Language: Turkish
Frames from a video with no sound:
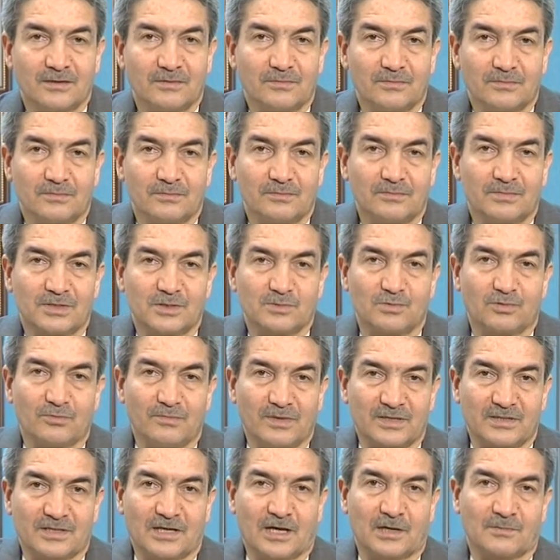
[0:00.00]
biz bu
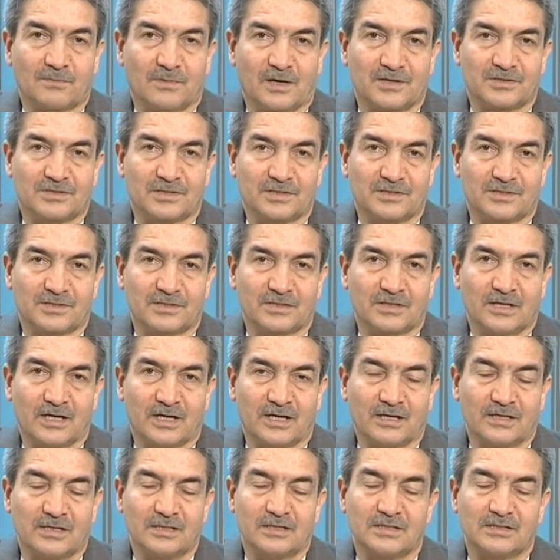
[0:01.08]
metal
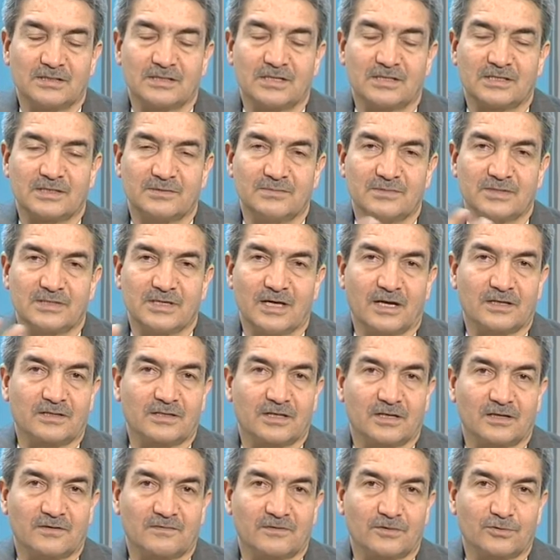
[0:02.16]
parçasıyla sesimizi her
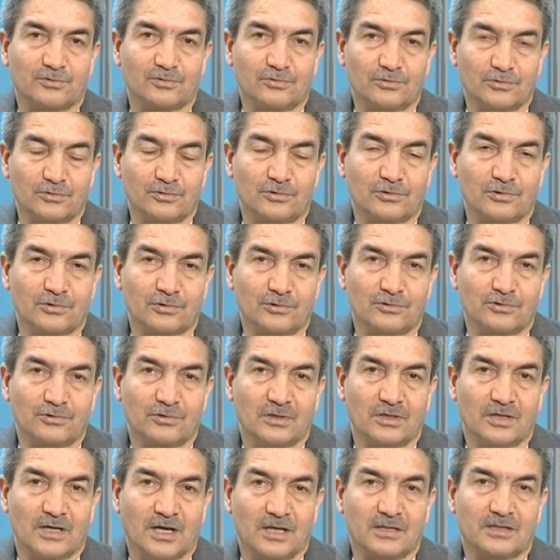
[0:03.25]
tarafa duyuruyoruz.
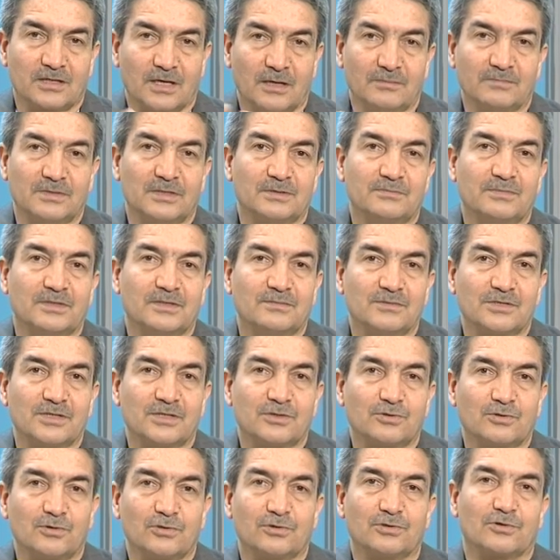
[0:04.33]
Hatta birbirimizi
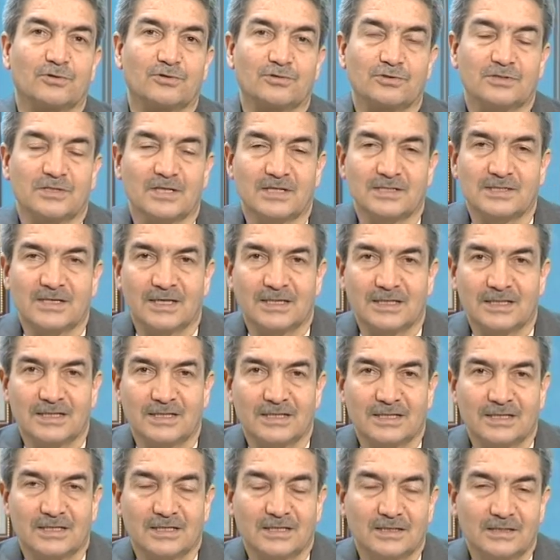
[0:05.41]
görüyoruz desek
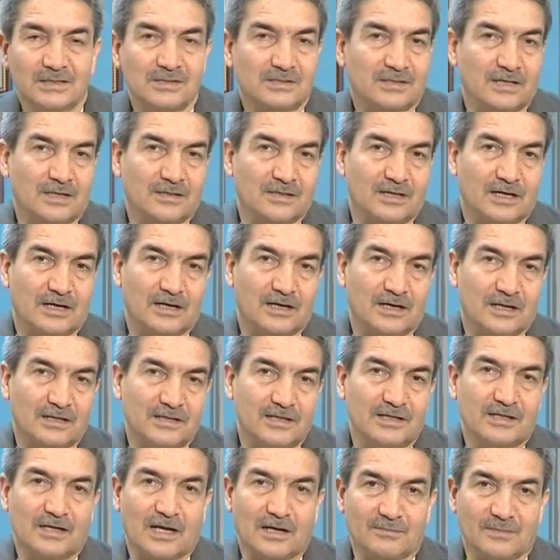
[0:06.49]
insanlar herhalde
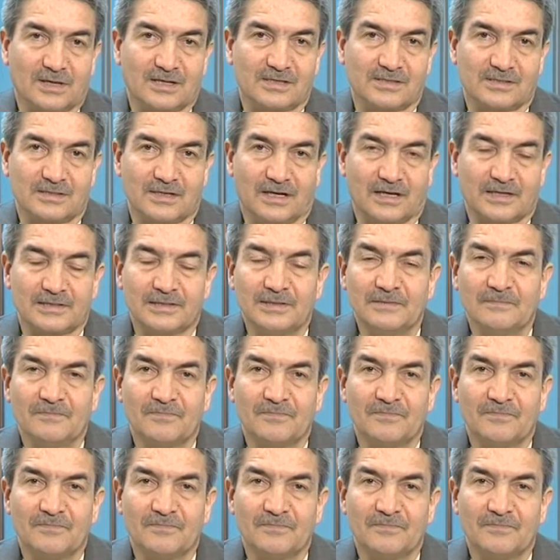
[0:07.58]
inanmazlardı.